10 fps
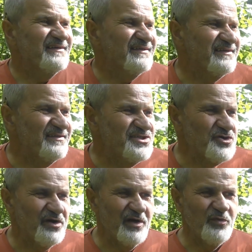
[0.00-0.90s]

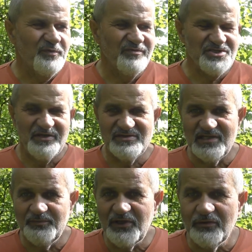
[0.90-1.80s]
еще кому повышают
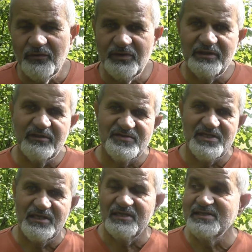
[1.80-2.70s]
зарплату, это
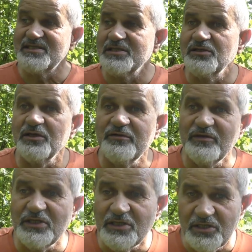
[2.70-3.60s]
всякие
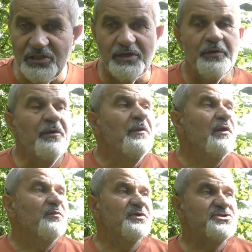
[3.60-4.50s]
силовики.
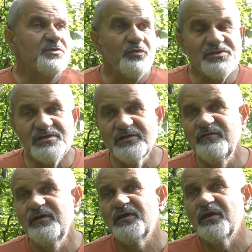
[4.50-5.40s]
Почему
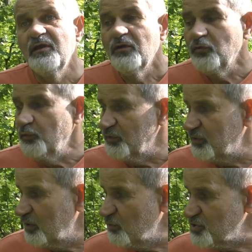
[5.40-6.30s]
силовики? Ну,
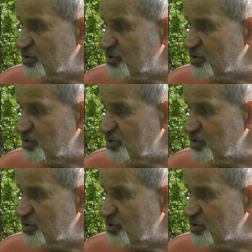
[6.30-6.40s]
потому